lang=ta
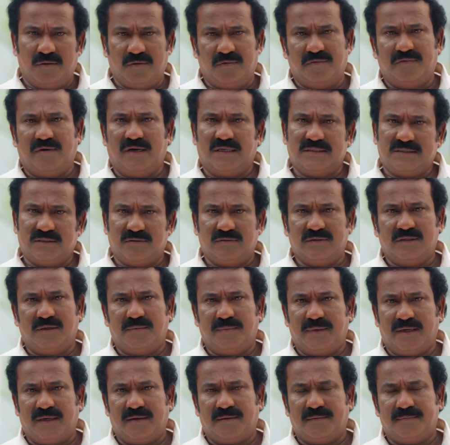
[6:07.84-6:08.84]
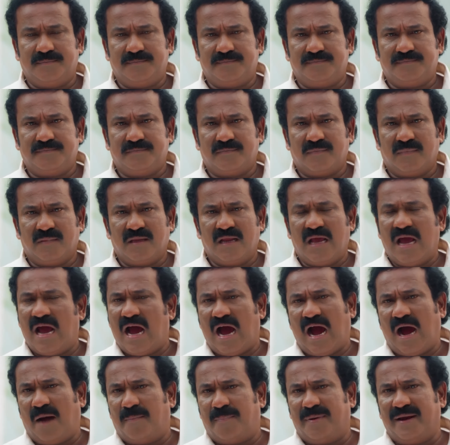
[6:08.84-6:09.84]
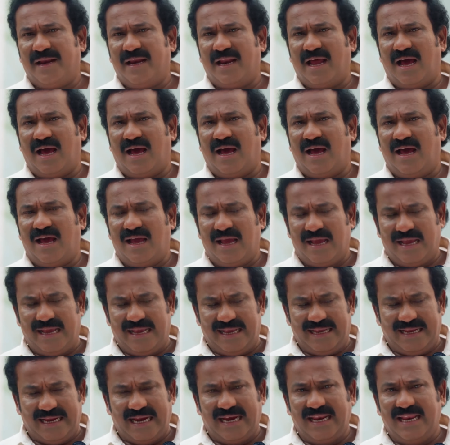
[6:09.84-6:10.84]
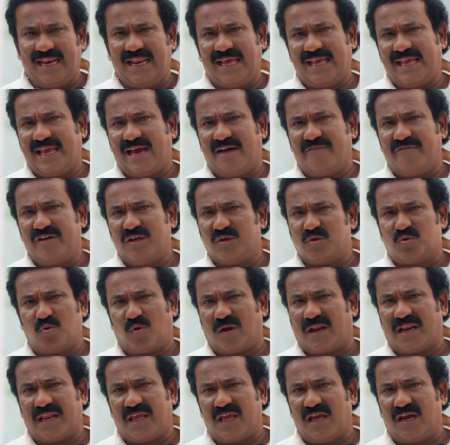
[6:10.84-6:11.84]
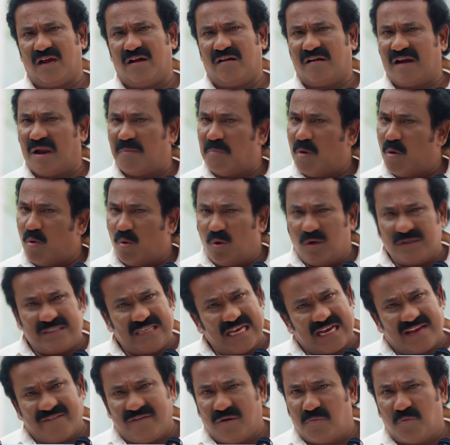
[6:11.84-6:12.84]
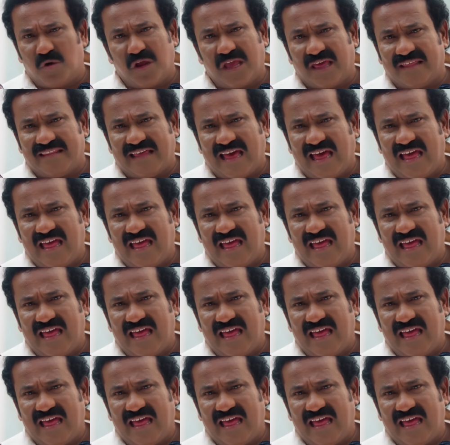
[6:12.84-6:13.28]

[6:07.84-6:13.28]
அதுவும் வாஸ்தவம் தான் மேடம் அப்படின்னா எலிலேயாவையும் சுடரையும் நாம ஒண்ணு சேர்க்கவே